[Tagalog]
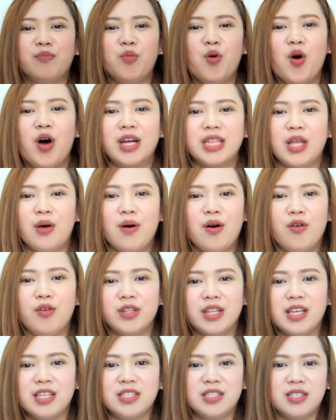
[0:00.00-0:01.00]
buong katawan ko
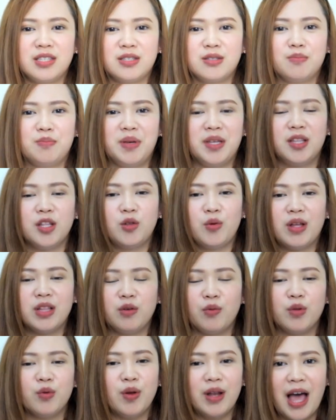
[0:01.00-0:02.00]
na is
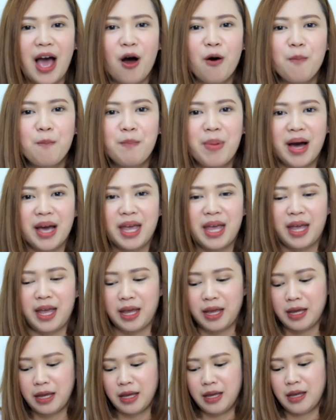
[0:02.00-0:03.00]
BT21, wala akong
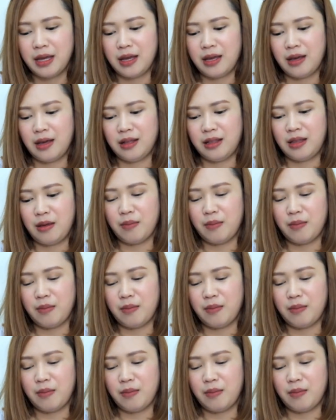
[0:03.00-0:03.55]
pake. Di